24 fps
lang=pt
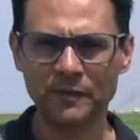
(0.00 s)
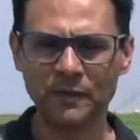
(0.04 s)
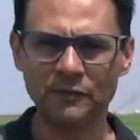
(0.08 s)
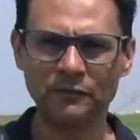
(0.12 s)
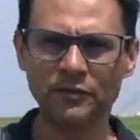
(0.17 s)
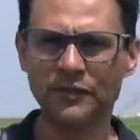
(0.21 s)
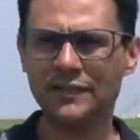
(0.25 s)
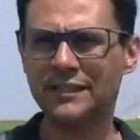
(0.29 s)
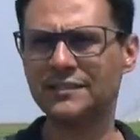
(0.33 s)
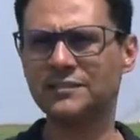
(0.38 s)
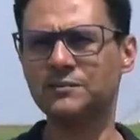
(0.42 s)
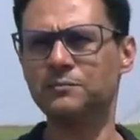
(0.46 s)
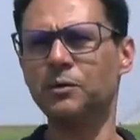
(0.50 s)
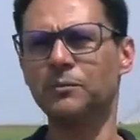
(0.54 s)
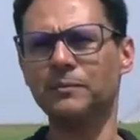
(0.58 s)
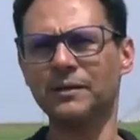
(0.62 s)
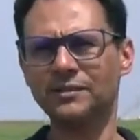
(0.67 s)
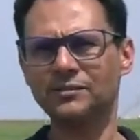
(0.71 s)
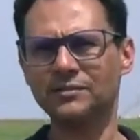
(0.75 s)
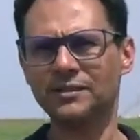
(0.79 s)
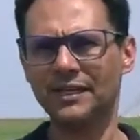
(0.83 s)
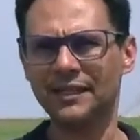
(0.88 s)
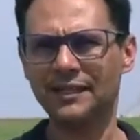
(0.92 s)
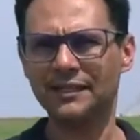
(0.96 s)
Foi nesse
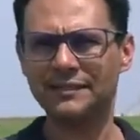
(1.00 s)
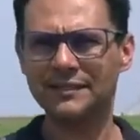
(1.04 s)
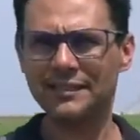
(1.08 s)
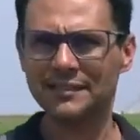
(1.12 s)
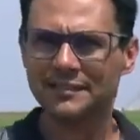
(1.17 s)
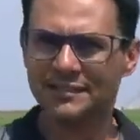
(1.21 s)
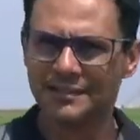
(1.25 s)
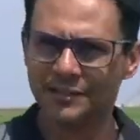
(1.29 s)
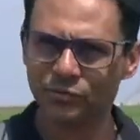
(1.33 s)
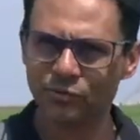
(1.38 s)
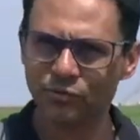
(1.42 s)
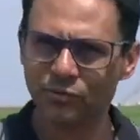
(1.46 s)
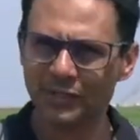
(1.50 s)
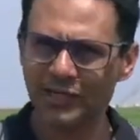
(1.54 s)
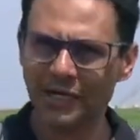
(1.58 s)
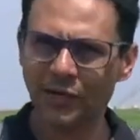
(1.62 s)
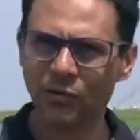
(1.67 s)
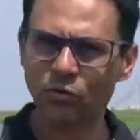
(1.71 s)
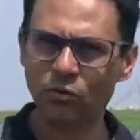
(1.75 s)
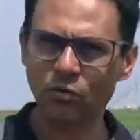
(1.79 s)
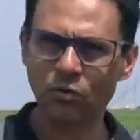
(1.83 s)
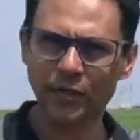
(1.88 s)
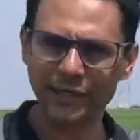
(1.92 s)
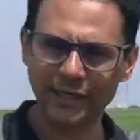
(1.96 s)
momento que ela desceu do
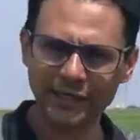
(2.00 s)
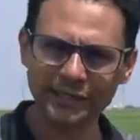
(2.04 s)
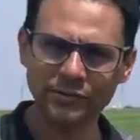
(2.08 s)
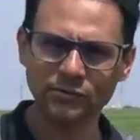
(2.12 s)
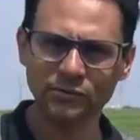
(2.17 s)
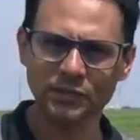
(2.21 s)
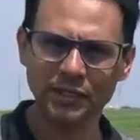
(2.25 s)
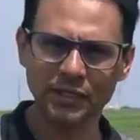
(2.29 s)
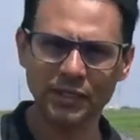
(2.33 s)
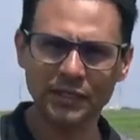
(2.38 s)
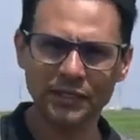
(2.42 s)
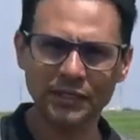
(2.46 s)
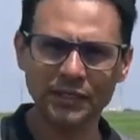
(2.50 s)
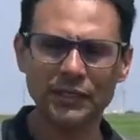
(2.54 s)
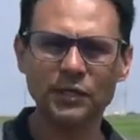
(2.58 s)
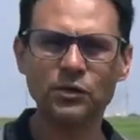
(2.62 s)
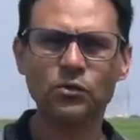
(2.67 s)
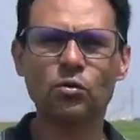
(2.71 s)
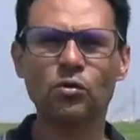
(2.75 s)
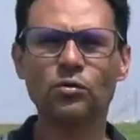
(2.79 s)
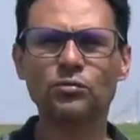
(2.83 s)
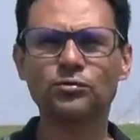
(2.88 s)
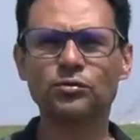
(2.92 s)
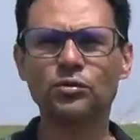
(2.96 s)
carro correndo,
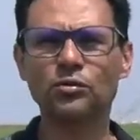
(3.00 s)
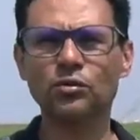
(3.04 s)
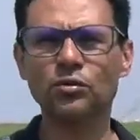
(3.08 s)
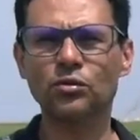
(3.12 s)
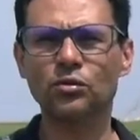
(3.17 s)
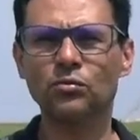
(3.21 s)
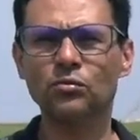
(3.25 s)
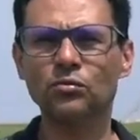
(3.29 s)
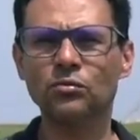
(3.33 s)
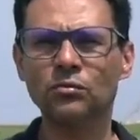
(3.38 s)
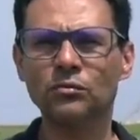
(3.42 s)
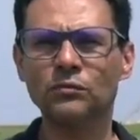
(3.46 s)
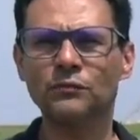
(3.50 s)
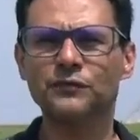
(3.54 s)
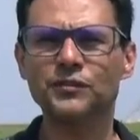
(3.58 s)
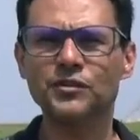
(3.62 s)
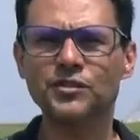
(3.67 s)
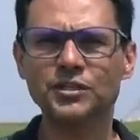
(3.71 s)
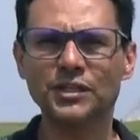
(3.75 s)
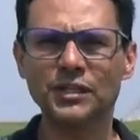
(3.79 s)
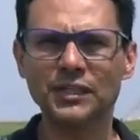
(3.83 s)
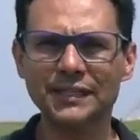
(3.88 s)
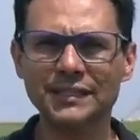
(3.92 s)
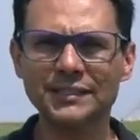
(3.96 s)
encontrou um
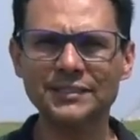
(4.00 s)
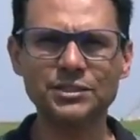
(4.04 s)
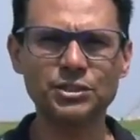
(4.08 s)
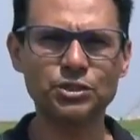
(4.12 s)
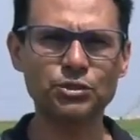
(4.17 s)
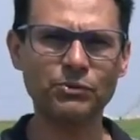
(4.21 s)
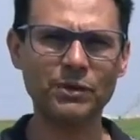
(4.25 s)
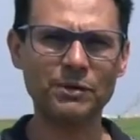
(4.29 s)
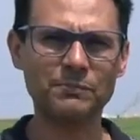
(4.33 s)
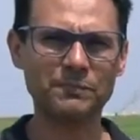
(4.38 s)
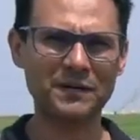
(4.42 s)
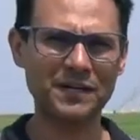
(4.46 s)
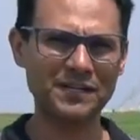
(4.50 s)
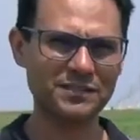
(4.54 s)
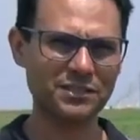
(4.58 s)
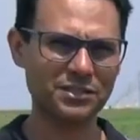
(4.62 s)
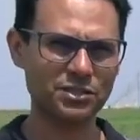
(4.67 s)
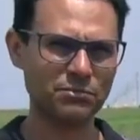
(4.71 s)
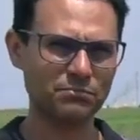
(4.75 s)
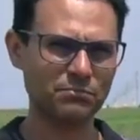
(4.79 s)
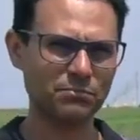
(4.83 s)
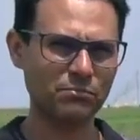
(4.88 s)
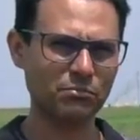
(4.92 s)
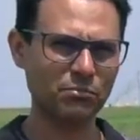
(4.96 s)
vigilante de uma empresa
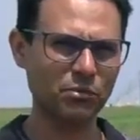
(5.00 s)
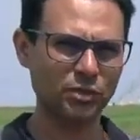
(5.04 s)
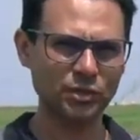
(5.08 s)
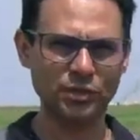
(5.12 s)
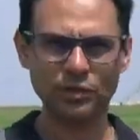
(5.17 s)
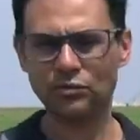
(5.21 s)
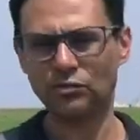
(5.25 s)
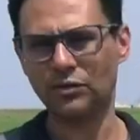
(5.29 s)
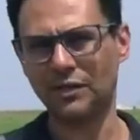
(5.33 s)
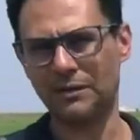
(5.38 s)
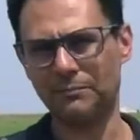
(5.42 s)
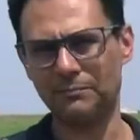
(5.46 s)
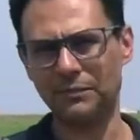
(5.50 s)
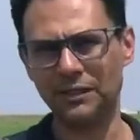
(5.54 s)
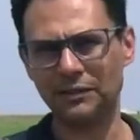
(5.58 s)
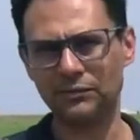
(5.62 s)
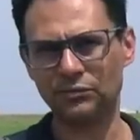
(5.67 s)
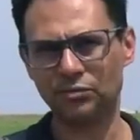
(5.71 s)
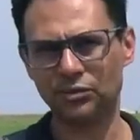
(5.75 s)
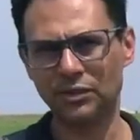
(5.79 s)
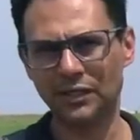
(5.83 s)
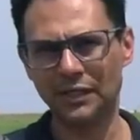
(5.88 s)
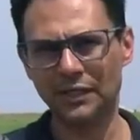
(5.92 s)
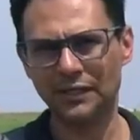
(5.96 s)
de
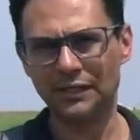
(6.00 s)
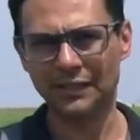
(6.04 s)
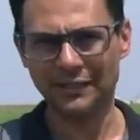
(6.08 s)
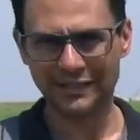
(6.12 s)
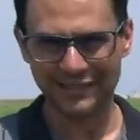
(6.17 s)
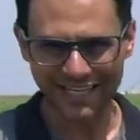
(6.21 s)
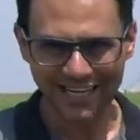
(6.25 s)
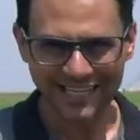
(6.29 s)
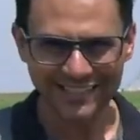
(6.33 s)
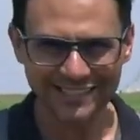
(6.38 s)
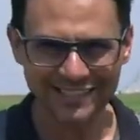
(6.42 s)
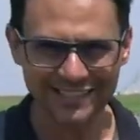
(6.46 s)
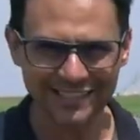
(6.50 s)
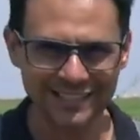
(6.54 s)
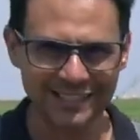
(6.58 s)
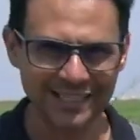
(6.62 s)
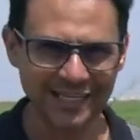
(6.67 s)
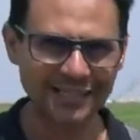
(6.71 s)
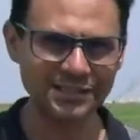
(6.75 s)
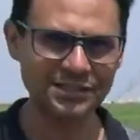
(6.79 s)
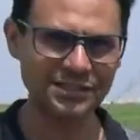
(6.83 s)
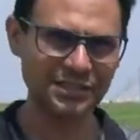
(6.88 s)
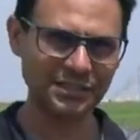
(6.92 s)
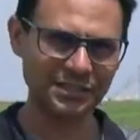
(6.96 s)
monitoramento da
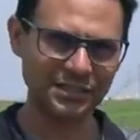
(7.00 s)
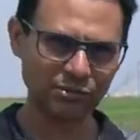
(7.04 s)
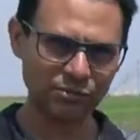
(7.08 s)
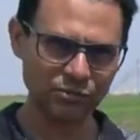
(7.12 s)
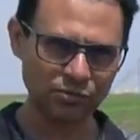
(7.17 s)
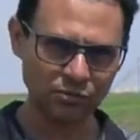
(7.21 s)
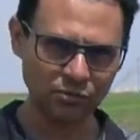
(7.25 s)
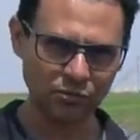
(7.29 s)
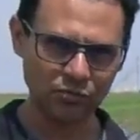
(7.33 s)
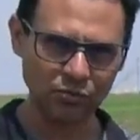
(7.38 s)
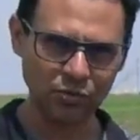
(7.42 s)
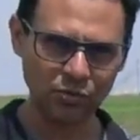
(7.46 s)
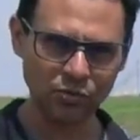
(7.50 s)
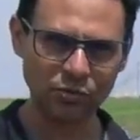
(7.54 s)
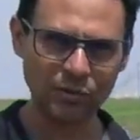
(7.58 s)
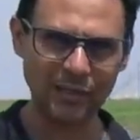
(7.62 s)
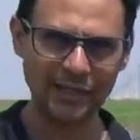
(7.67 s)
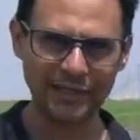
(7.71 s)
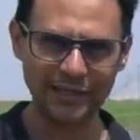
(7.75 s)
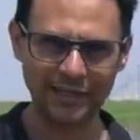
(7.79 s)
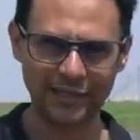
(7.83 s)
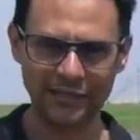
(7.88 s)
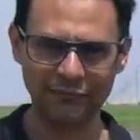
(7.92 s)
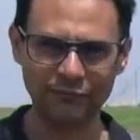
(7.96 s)
cidade que deu socorro
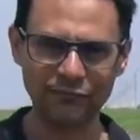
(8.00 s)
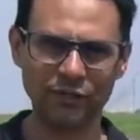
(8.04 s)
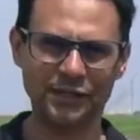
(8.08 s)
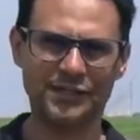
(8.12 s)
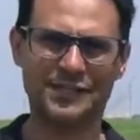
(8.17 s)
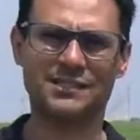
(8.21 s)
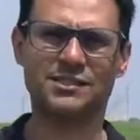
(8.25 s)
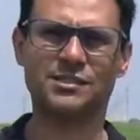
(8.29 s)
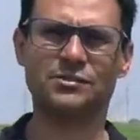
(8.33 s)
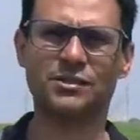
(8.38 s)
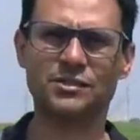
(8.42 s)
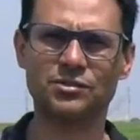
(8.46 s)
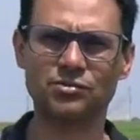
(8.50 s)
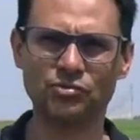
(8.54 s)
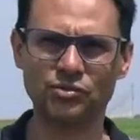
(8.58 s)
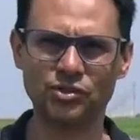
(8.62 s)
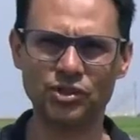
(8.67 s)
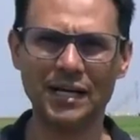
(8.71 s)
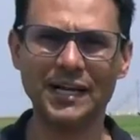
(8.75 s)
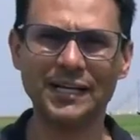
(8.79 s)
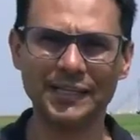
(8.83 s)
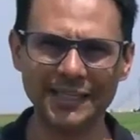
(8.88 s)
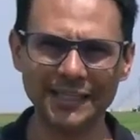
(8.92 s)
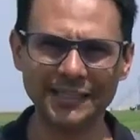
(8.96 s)
a ela. Forneceu a sua
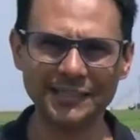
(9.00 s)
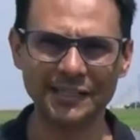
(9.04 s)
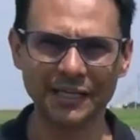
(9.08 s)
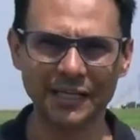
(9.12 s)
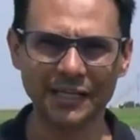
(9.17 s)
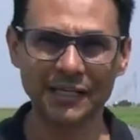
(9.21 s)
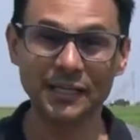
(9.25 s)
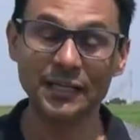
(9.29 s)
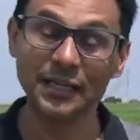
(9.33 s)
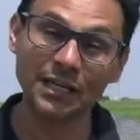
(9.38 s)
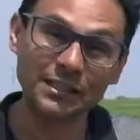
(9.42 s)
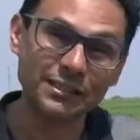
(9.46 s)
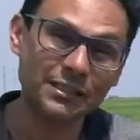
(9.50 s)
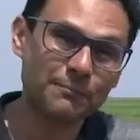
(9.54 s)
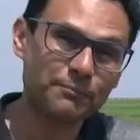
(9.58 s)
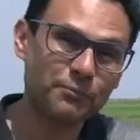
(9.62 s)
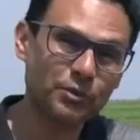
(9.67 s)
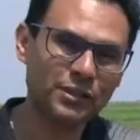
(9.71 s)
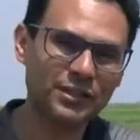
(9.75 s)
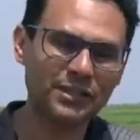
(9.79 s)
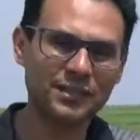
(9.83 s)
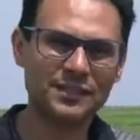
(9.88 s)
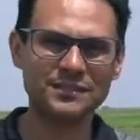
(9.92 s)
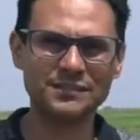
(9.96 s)
jaqueta, até
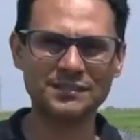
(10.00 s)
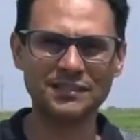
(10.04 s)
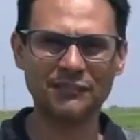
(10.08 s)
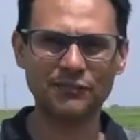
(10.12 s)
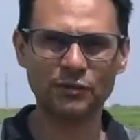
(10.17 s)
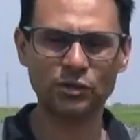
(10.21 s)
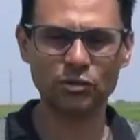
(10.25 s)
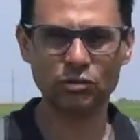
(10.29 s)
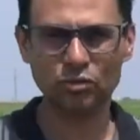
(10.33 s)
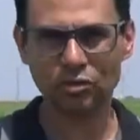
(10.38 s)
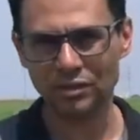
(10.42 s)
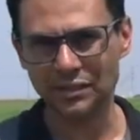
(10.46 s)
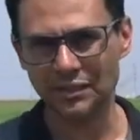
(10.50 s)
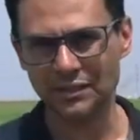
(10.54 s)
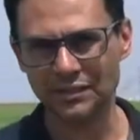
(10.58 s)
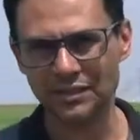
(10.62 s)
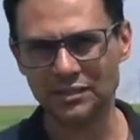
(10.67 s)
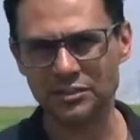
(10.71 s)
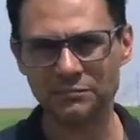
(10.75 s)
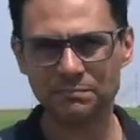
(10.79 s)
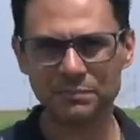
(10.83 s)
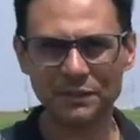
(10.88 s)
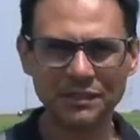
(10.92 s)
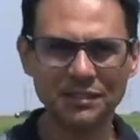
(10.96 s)
porque ela estava toda
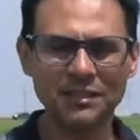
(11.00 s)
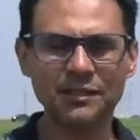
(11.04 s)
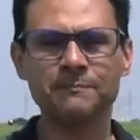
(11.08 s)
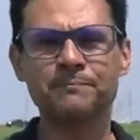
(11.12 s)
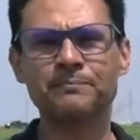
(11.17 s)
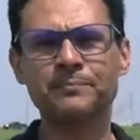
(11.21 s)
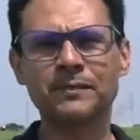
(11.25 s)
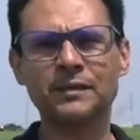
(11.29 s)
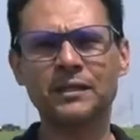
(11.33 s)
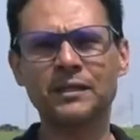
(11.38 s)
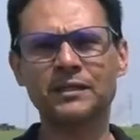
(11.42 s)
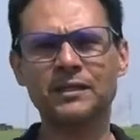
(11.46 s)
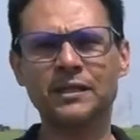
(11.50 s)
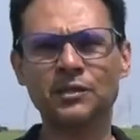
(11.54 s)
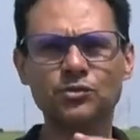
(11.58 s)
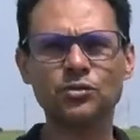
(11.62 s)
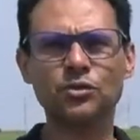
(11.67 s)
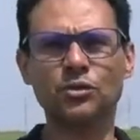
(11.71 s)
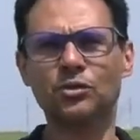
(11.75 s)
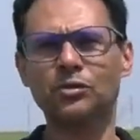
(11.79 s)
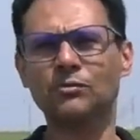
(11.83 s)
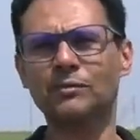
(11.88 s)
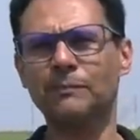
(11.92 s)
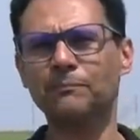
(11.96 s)
despida e
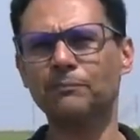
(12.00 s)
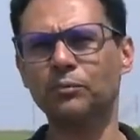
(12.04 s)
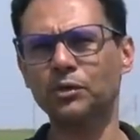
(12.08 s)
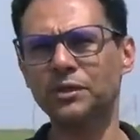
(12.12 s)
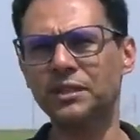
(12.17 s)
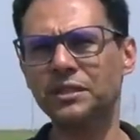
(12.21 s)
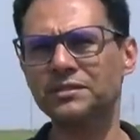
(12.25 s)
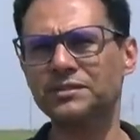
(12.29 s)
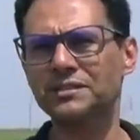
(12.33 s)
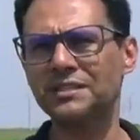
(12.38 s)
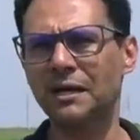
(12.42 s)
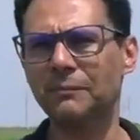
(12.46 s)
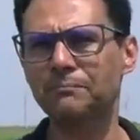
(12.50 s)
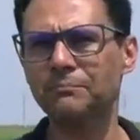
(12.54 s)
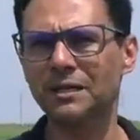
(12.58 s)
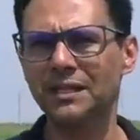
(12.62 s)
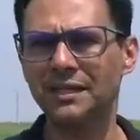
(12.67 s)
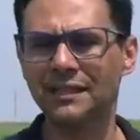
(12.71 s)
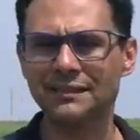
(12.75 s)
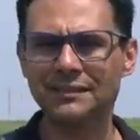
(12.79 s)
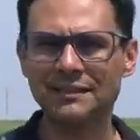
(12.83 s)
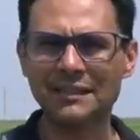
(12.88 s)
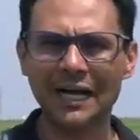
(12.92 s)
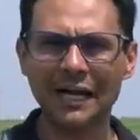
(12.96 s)
acionou a polícia
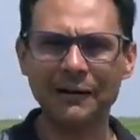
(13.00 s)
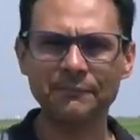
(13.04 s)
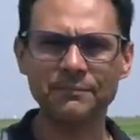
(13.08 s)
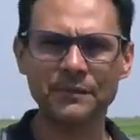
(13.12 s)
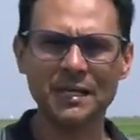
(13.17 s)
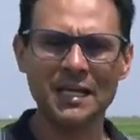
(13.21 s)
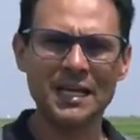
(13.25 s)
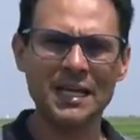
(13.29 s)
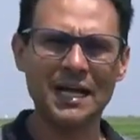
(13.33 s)
militar.